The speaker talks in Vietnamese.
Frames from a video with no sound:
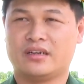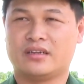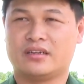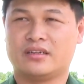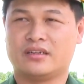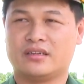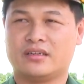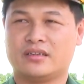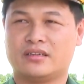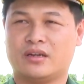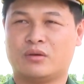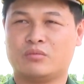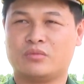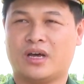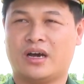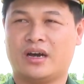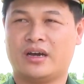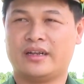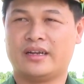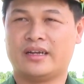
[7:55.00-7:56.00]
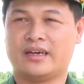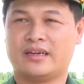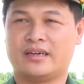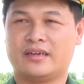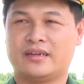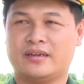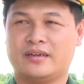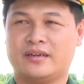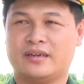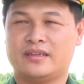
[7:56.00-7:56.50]
uh, đồng thời
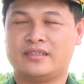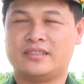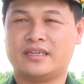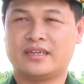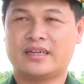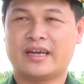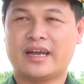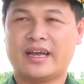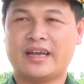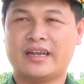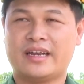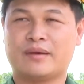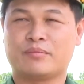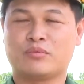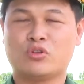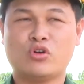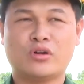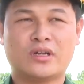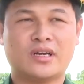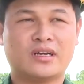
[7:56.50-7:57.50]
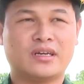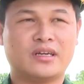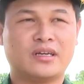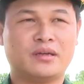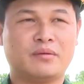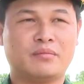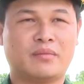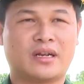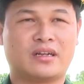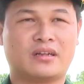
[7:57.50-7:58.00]
là triển khai làm tốt các
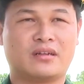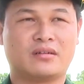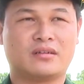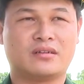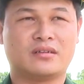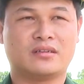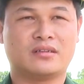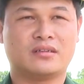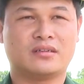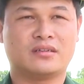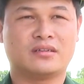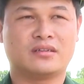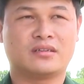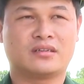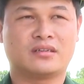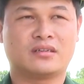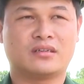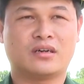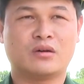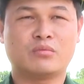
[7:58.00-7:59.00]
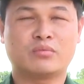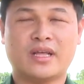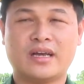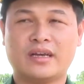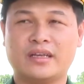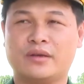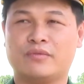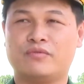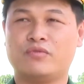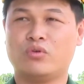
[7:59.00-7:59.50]
cái mặt uh, công
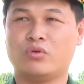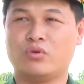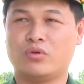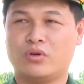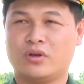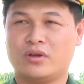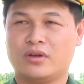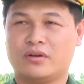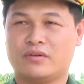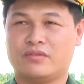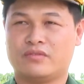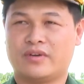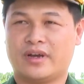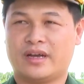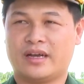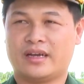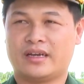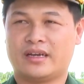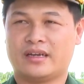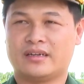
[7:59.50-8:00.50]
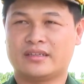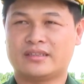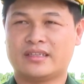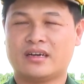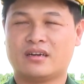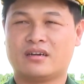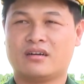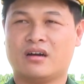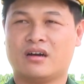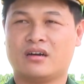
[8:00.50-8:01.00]
tác nghiệp vụ và
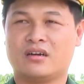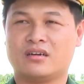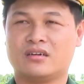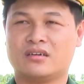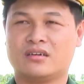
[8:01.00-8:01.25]
tăng cường